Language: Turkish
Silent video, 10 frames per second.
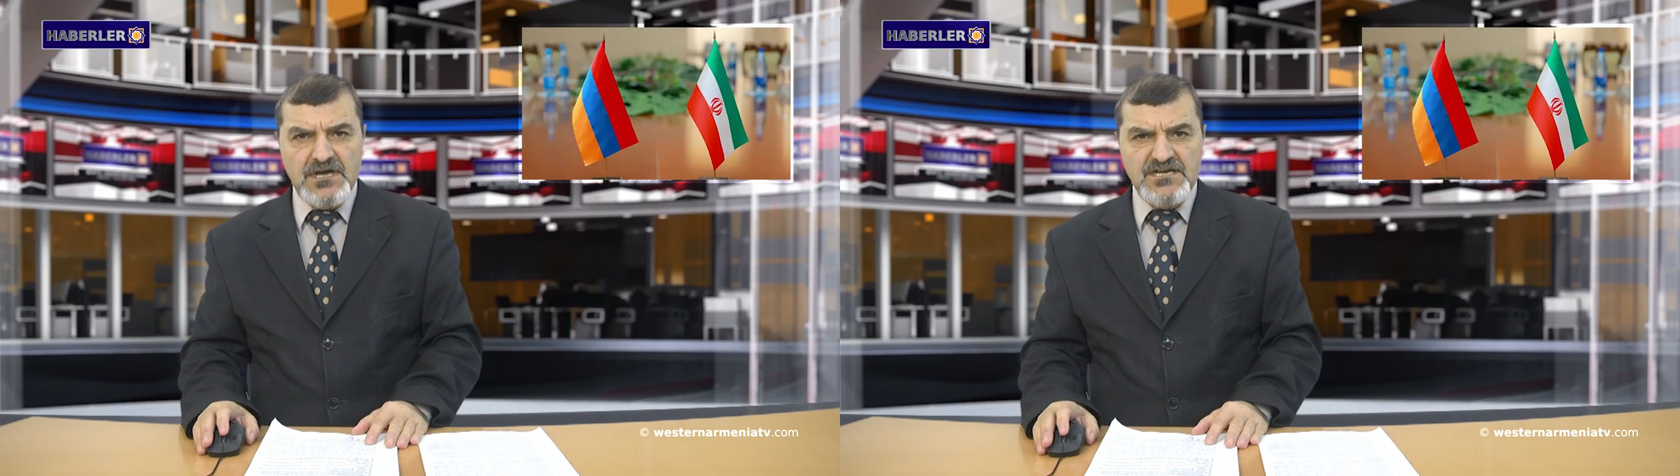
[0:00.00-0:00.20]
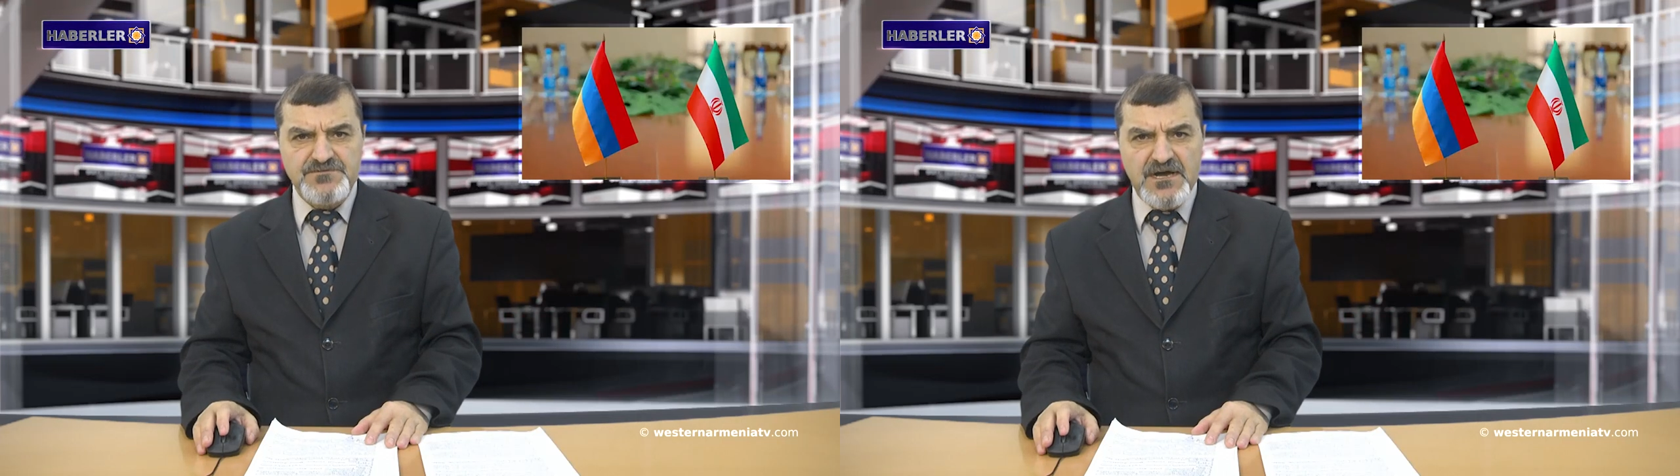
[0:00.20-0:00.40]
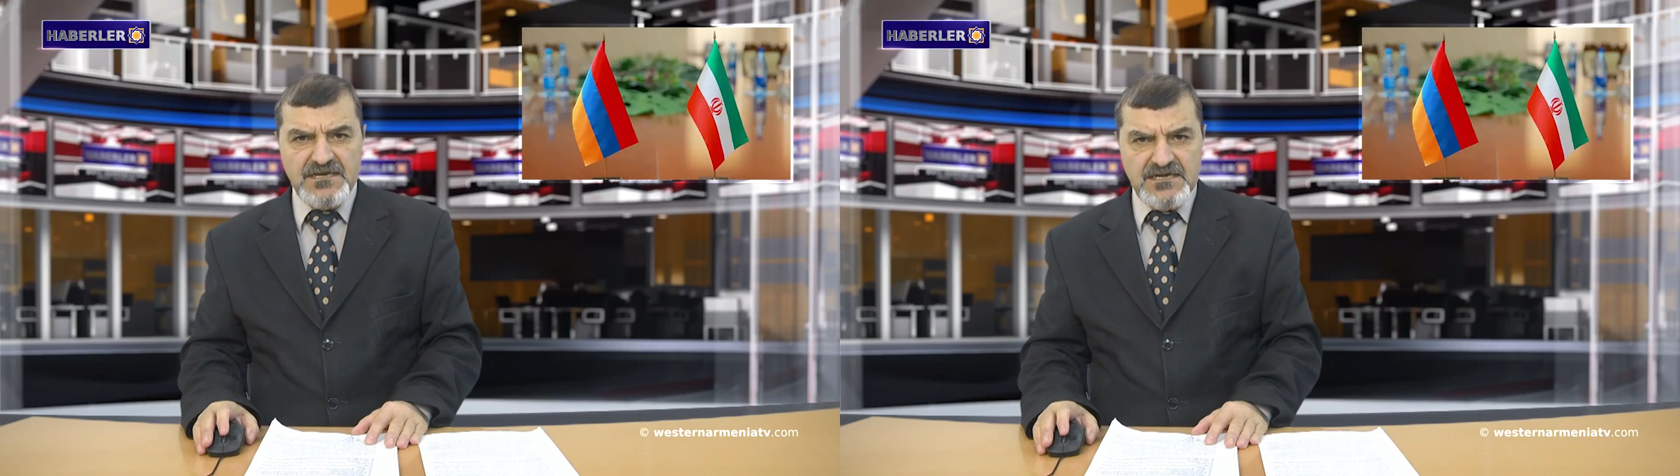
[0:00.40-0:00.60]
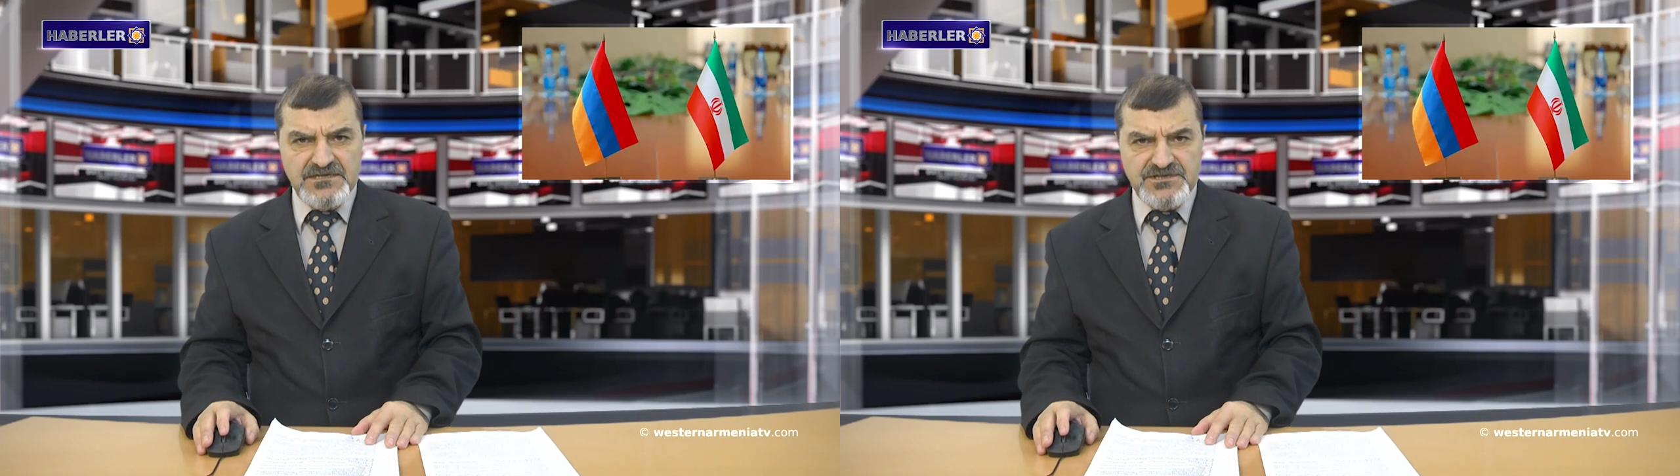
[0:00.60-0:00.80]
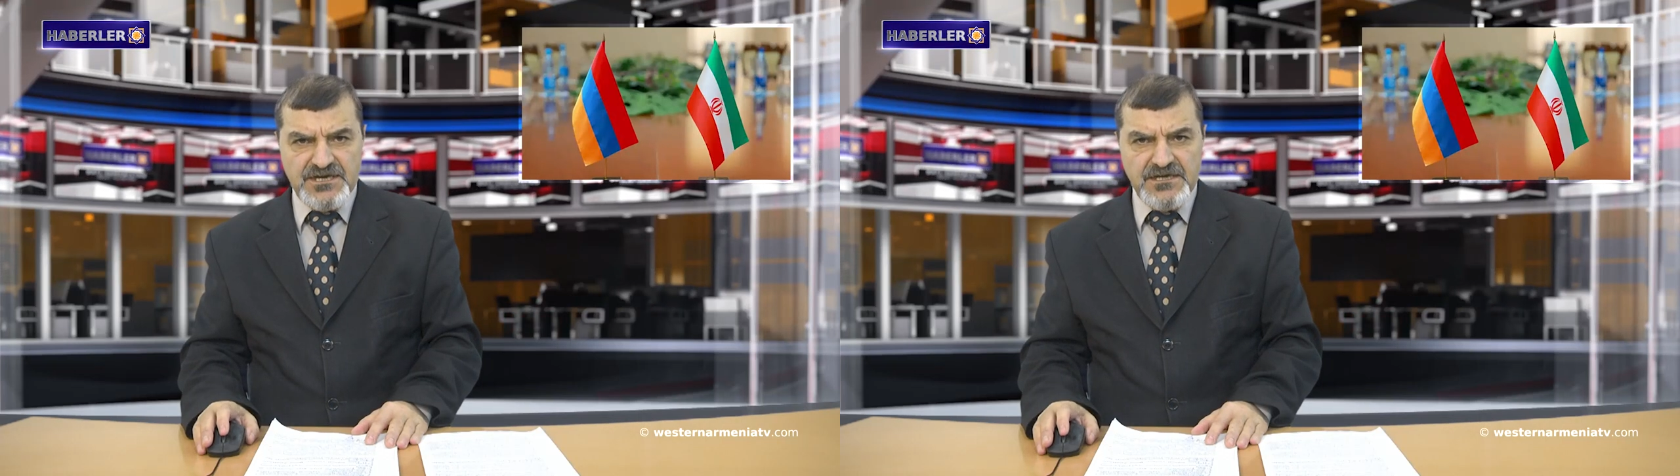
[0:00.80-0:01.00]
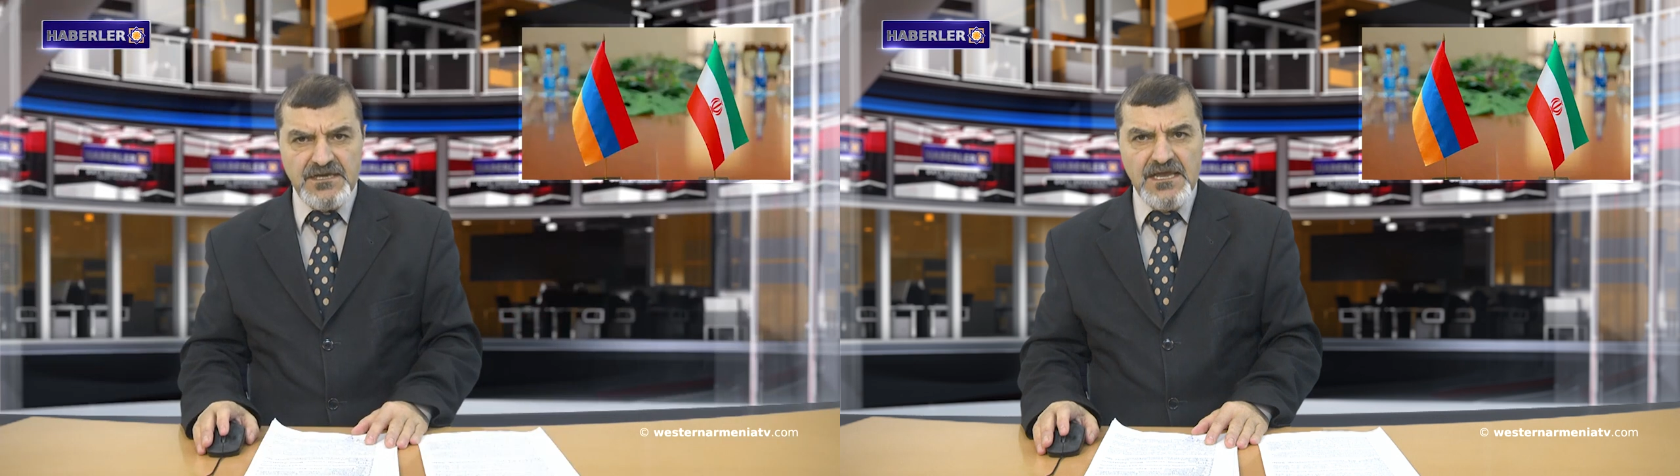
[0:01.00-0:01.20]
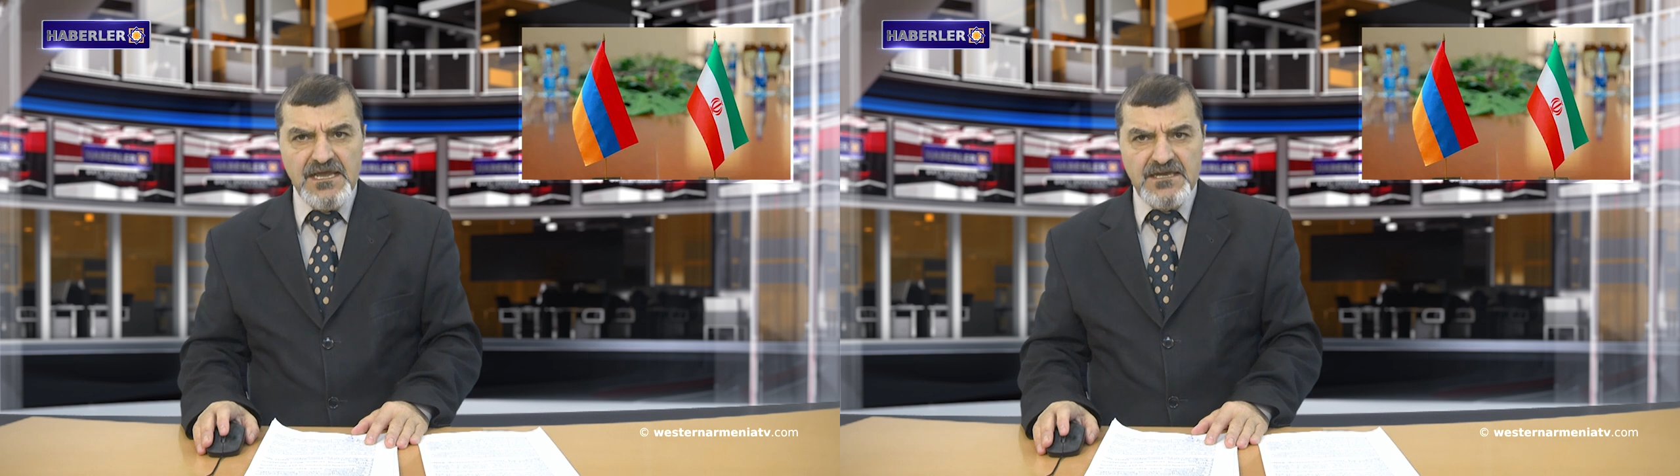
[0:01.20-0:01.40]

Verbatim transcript: açma gerçeği